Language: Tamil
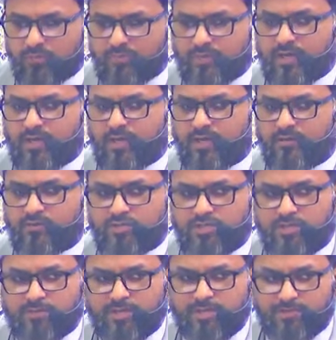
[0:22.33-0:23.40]
மேலான
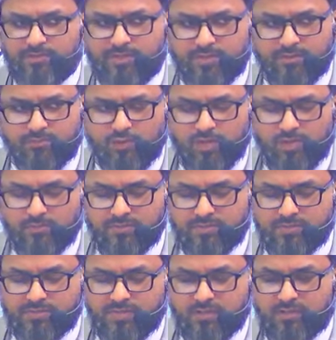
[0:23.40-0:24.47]
உத்தம நபி
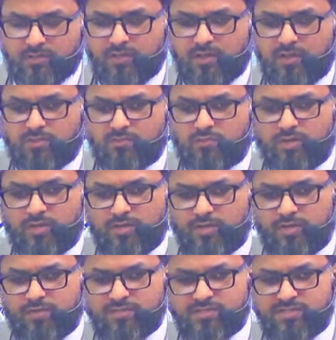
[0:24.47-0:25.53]
முஹம்மத் சல்லாஹூ
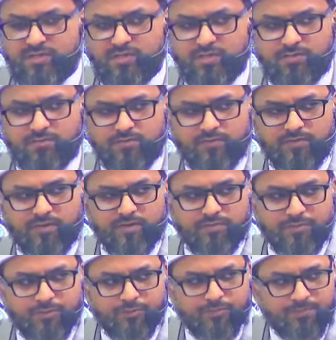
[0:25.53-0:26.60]
அலேஹி வசல்லம் அவர்கள் மீதும்